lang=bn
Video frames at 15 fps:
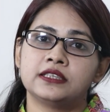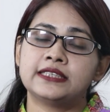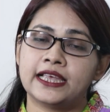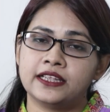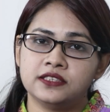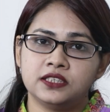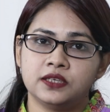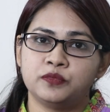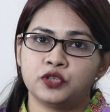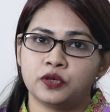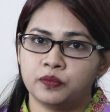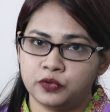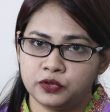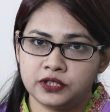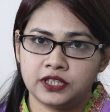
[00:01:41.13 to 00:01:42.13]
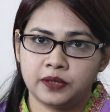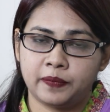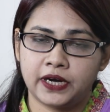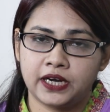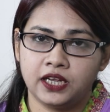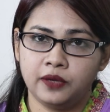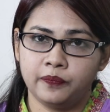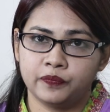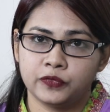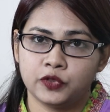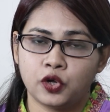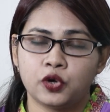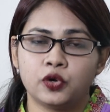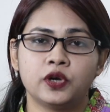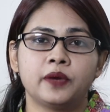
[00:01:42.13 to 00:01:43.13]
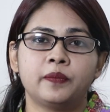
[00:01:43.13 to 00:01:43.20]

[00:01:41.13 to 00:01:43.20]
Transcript: সাইন সিমটম বুঝতে পারি তখন